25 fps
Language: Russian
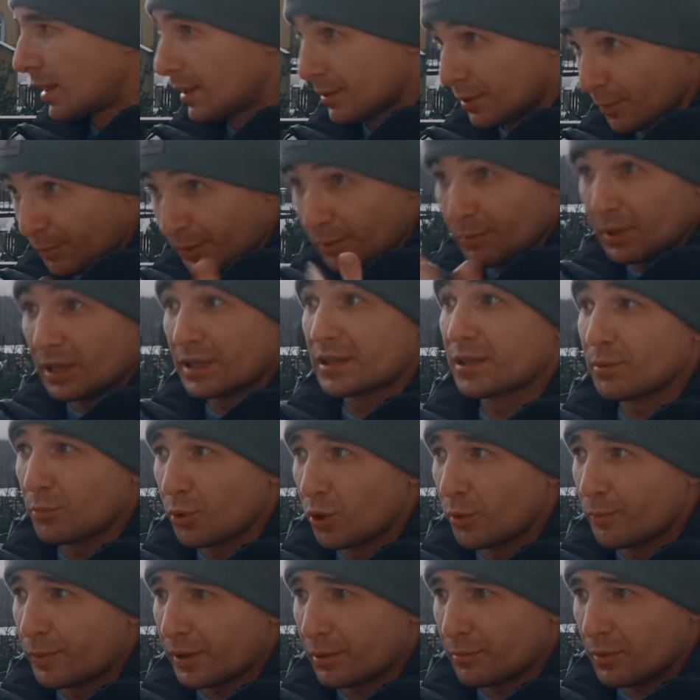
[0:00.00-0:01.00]
Например, это
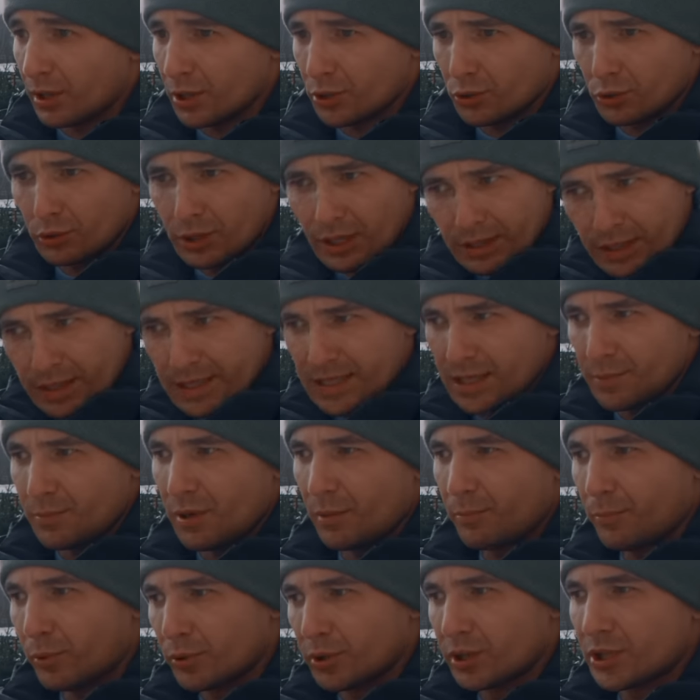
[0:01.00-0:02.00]
мой пример, что я для
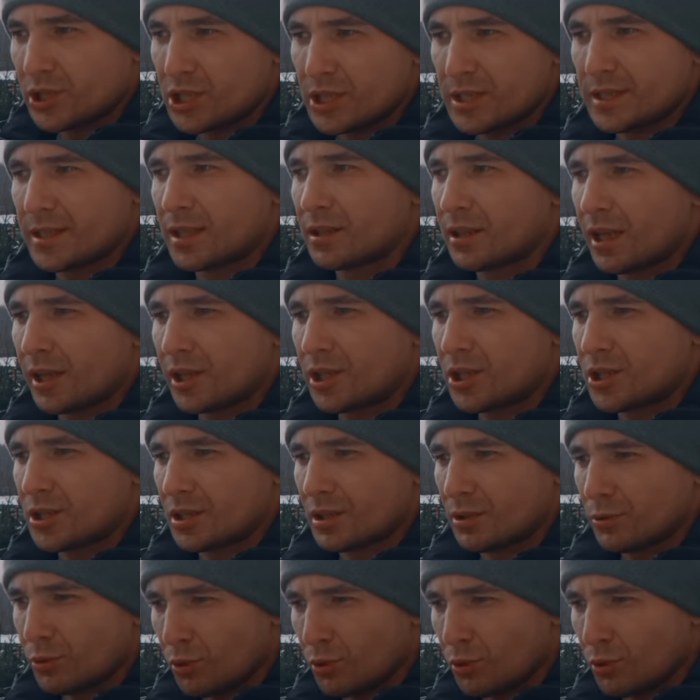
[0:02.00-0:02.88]
себя понял чисто логично.